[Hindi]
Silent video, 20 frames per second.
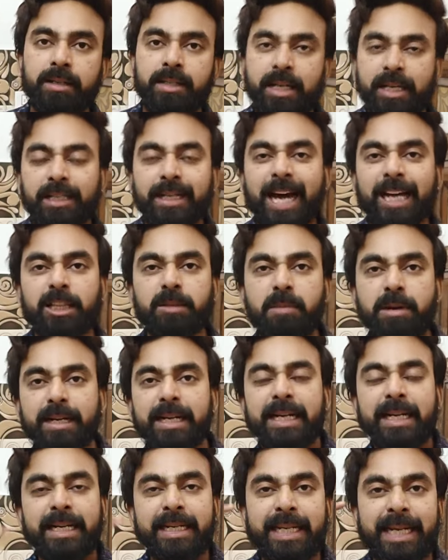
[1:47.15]

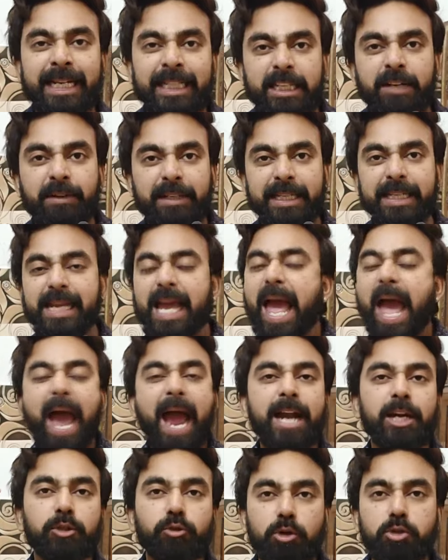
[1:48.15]
नकारात्मक नेगेटिविटी
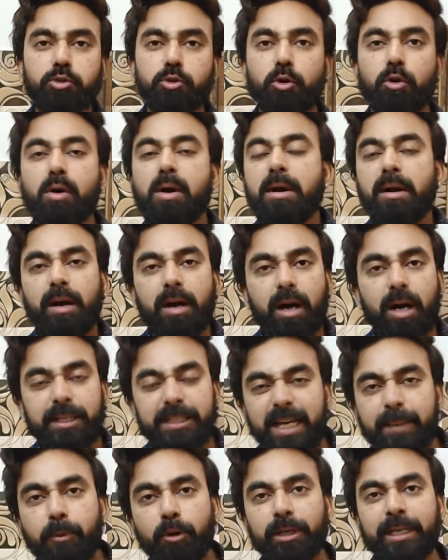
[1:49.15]
एंड दोस्तों
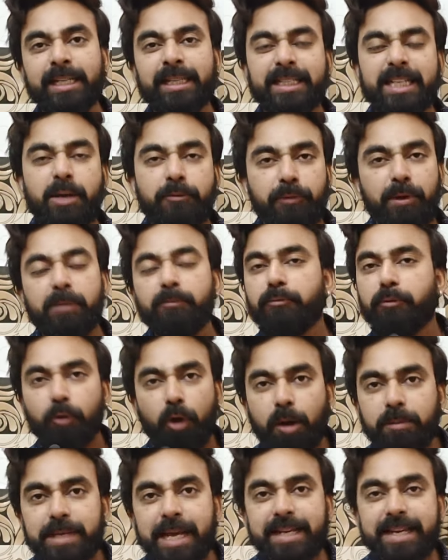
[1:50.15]
ये बोल रहे थे कि फिल्म
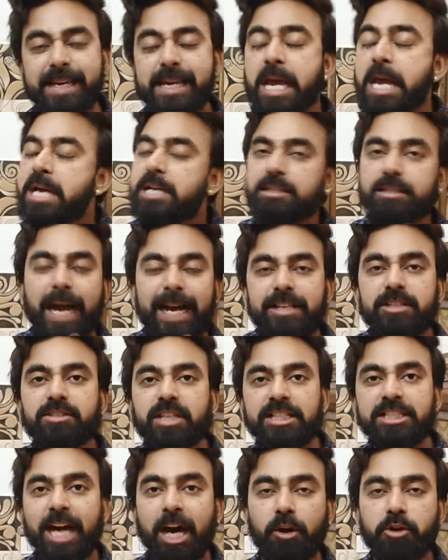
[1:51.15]
फ्लॉप जाएगी गाइज
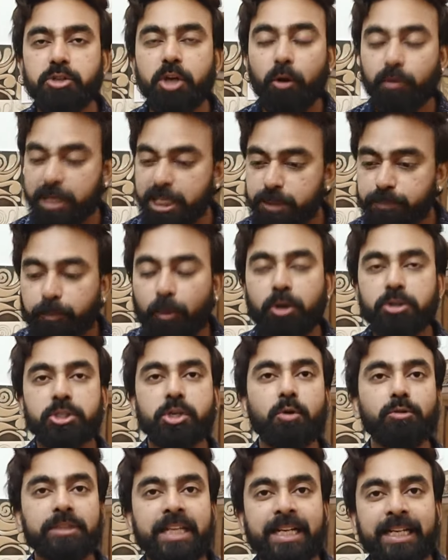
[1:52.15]
तैयार जाओ इस
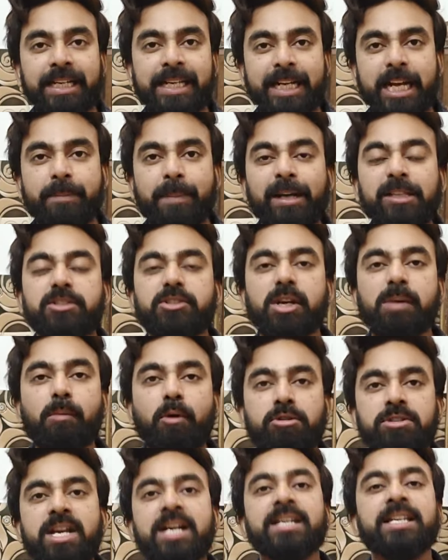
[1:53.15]
पोस्टर को देखने के बाद
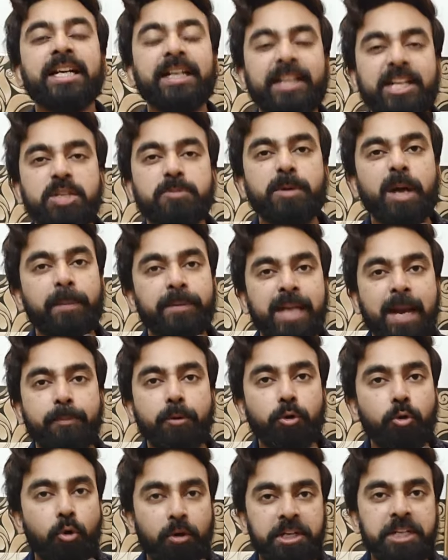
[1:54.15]
समोसा क्रिटिक्स भी अपने आप
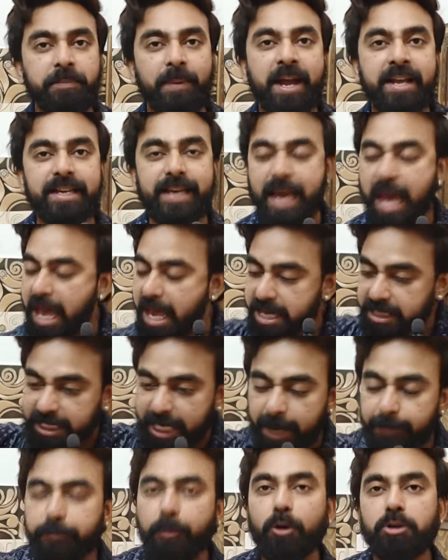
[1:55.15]
को रोक नहीं पाएंगे
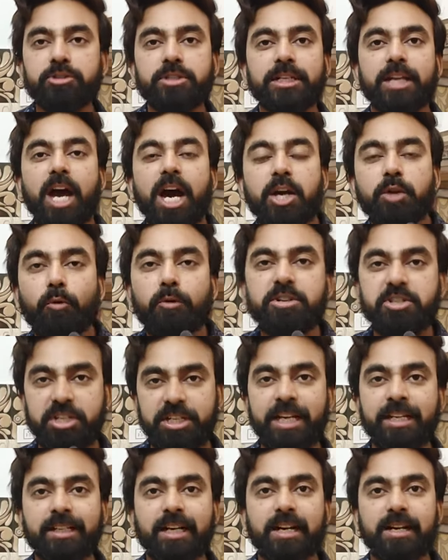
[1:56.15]
ये पोस्टर हर कोई
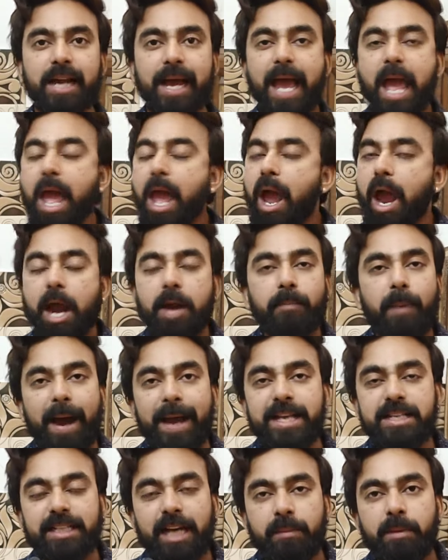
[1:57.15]
शेयर कर रहा है एंड
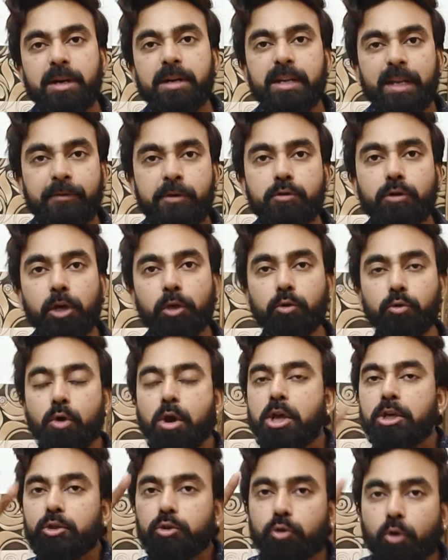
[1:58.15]
भाई इसका मैं रिव्यू
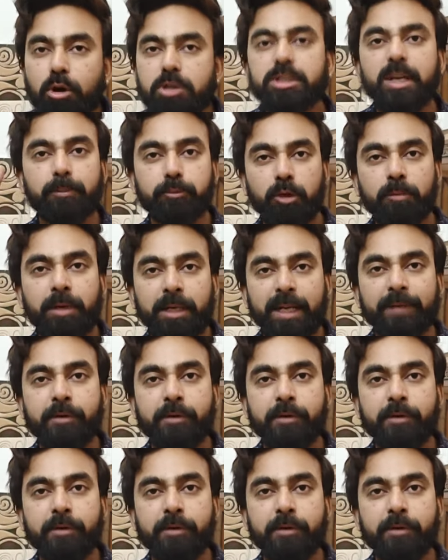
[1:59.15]
करूं दो शब्दों में